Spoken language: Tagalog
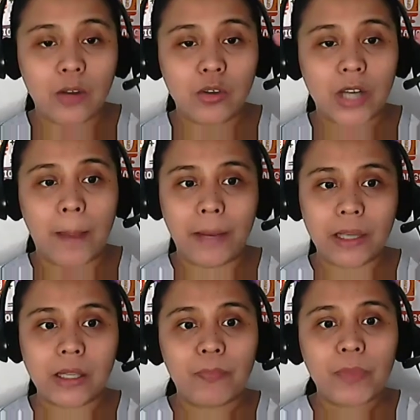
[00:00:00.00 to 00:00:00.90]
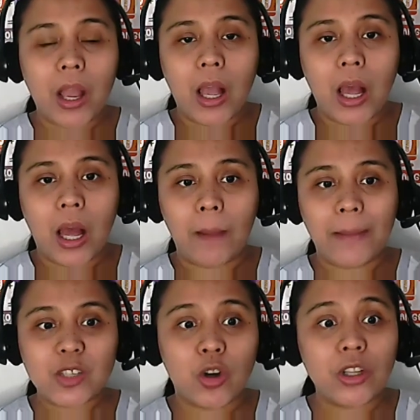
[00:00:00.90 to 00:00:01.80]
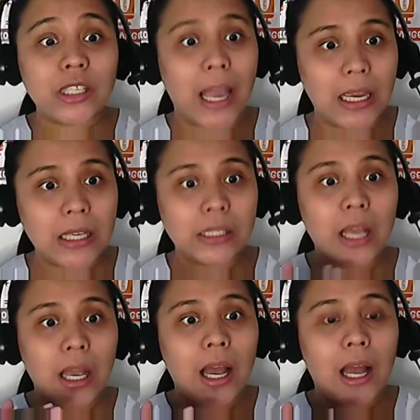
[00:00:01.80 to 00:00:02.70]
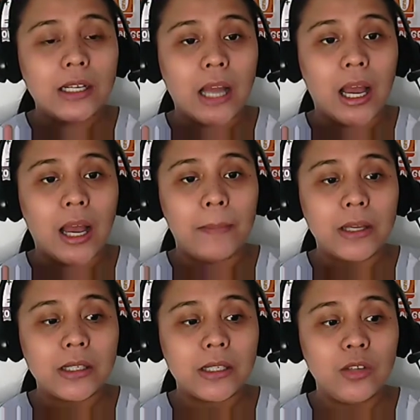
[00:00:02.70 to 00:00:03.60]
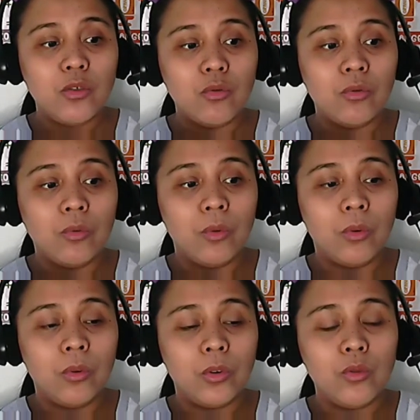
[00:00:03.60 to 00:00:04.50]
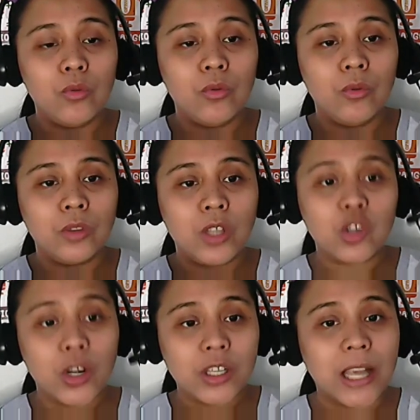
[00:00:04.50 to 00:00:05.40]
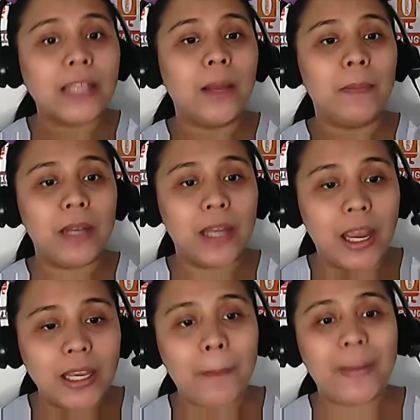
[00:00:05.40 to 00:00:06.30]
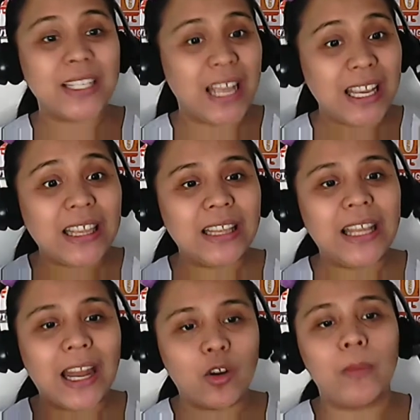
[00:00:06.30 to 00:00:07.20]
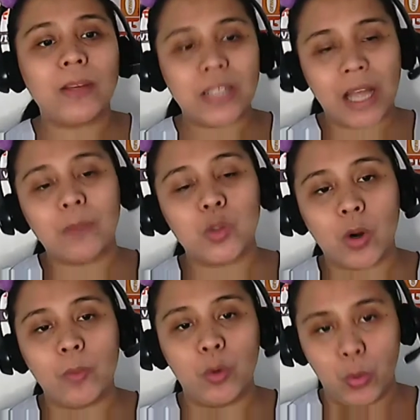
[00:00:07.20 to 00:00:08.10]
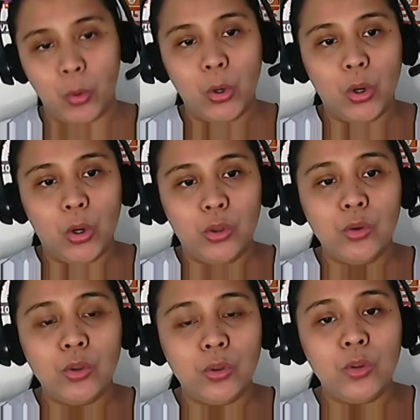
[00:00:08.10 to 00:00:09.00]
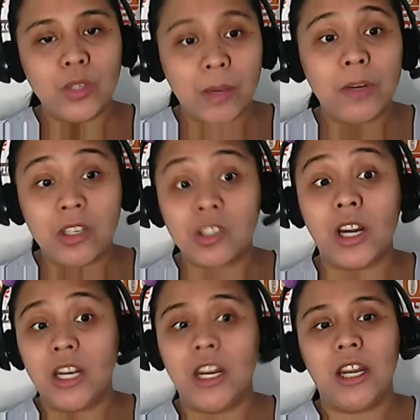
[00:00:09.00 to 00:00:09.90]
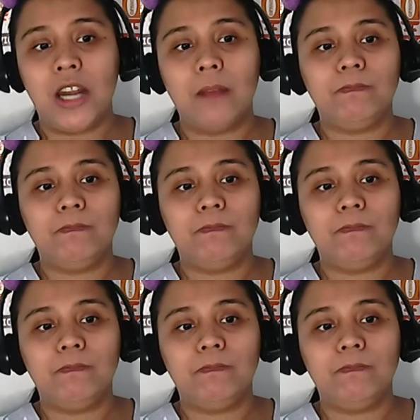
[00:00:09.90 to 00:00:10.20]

siya mas uh, mas concise at saka mas yung yung teacher's guide na binigay niya mas naintindihan ko mas na-absorb ko dun dun sa bridge training na